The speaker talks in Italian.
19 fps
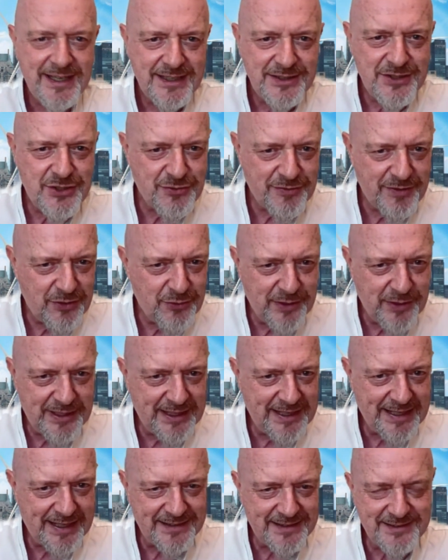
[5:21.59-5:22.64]
diceva lui in
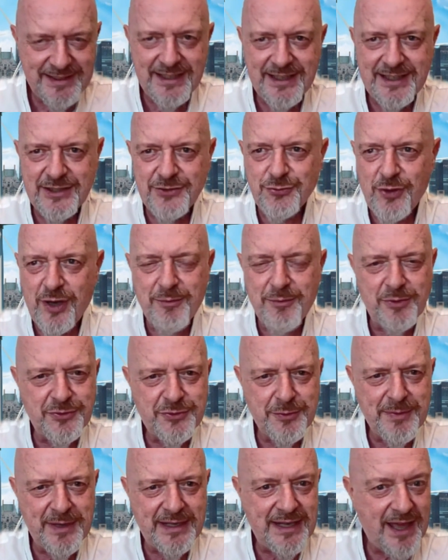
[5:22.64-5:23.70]
inglese, che suona
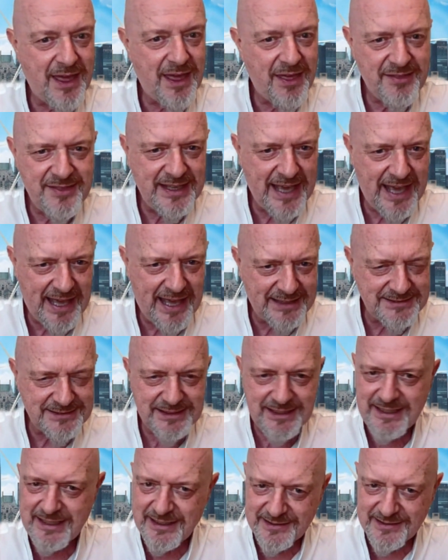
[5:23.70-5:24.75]
molto bene, the
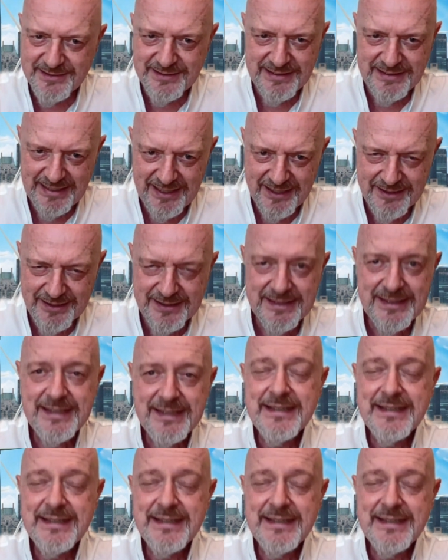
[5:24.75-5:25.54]
end is near.